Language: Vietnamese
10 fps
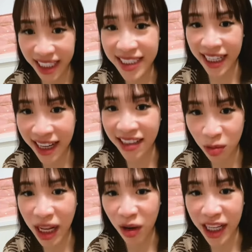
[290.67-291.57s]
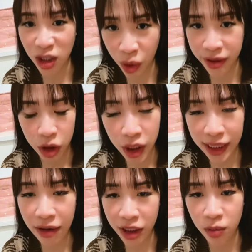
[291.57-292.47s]
chắc chắn là ở trong nhà con này rồi cho nên
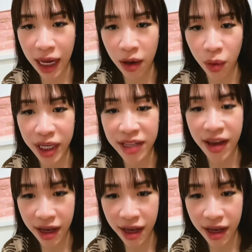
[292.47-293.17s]
tao và chúng tao là quyết định đi về